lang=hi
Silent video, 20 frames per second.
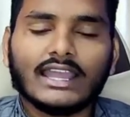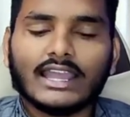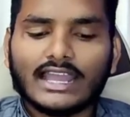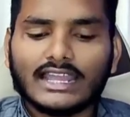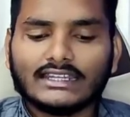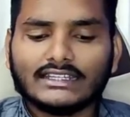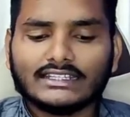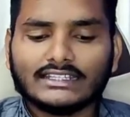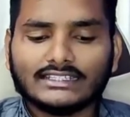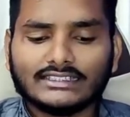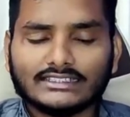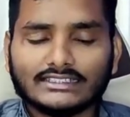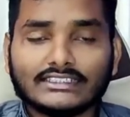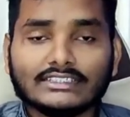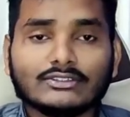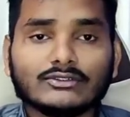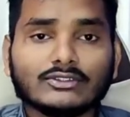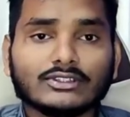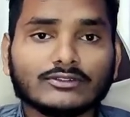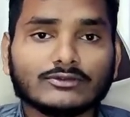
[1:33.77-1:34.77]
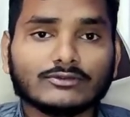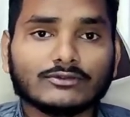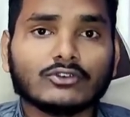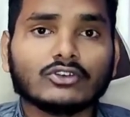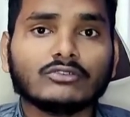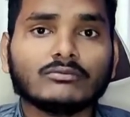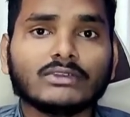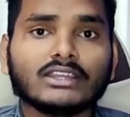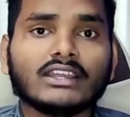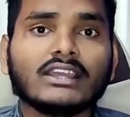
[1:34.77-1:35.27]
एंड इन तीनों ही
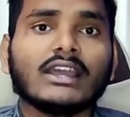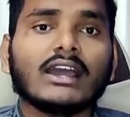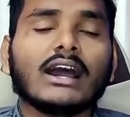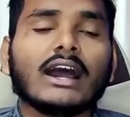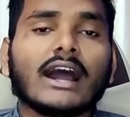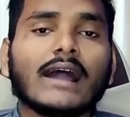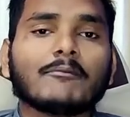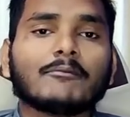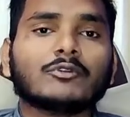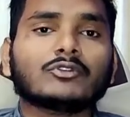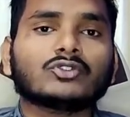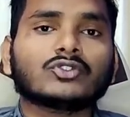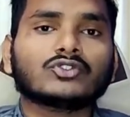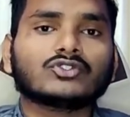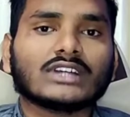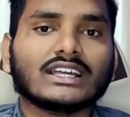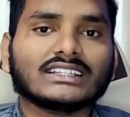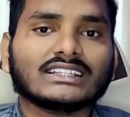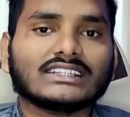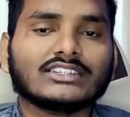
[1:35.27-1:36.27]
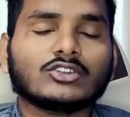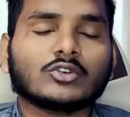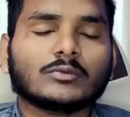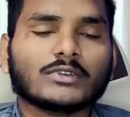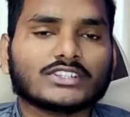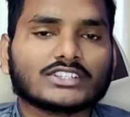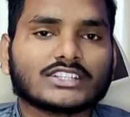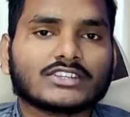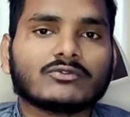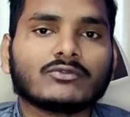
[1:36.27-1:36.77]
फोन में आपको दो साल की
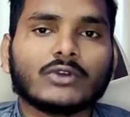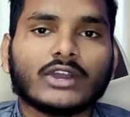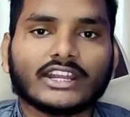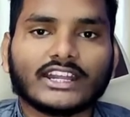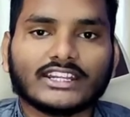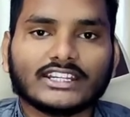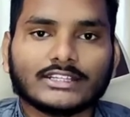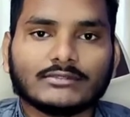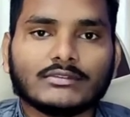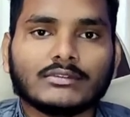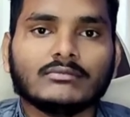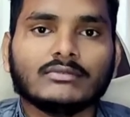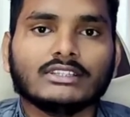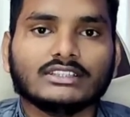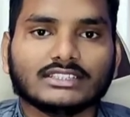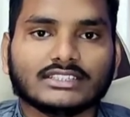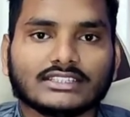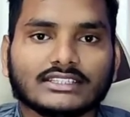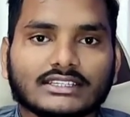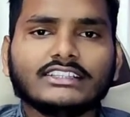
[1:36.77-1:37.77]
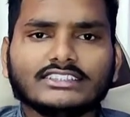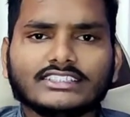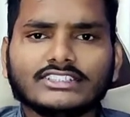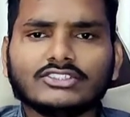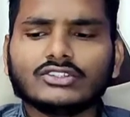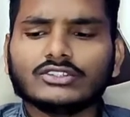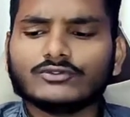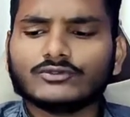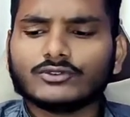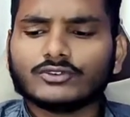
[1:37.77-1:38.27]
डोमेस्टिक वारंटी भी मिलती है
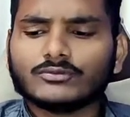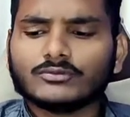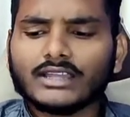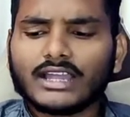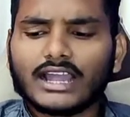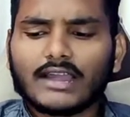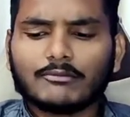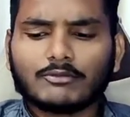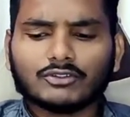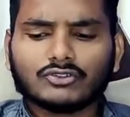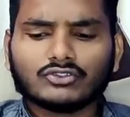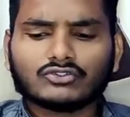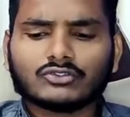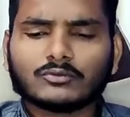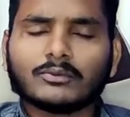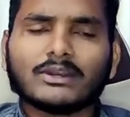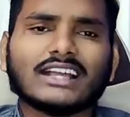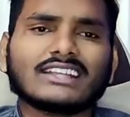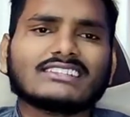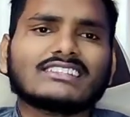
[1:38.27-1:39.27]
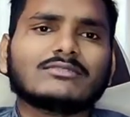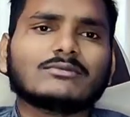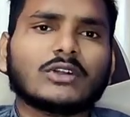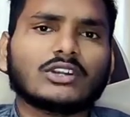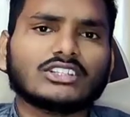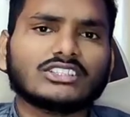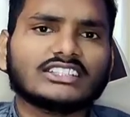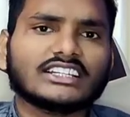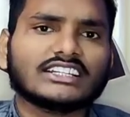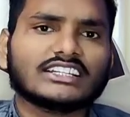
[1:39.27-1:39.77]
तीनों ही फोन में आपको दोस्तों प्लास्टिक
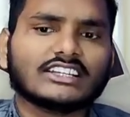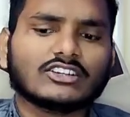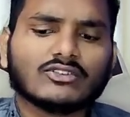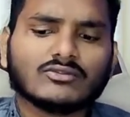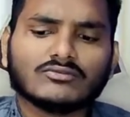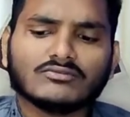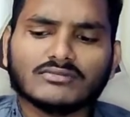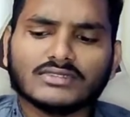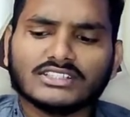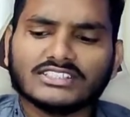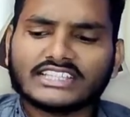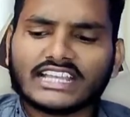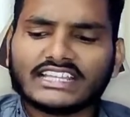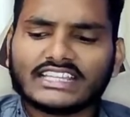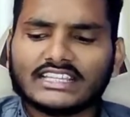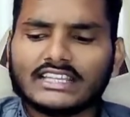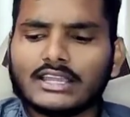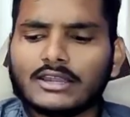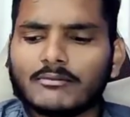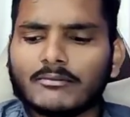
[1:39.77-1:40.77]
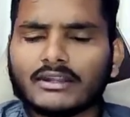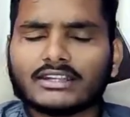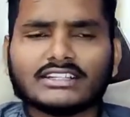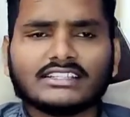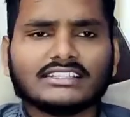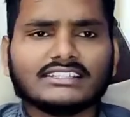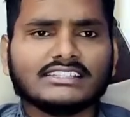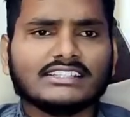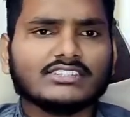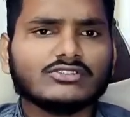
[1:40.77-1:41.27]
बॉडी देखने को मिल जाएगी
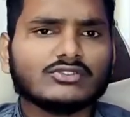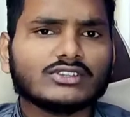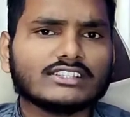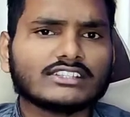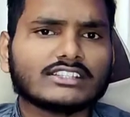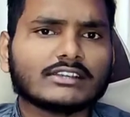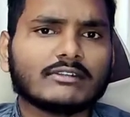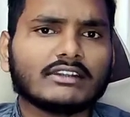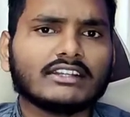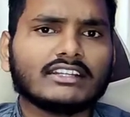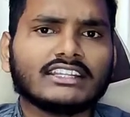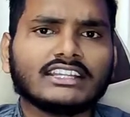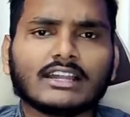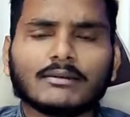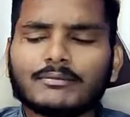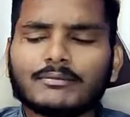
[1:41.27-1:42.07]
बट ये जो ए सेवेंटी का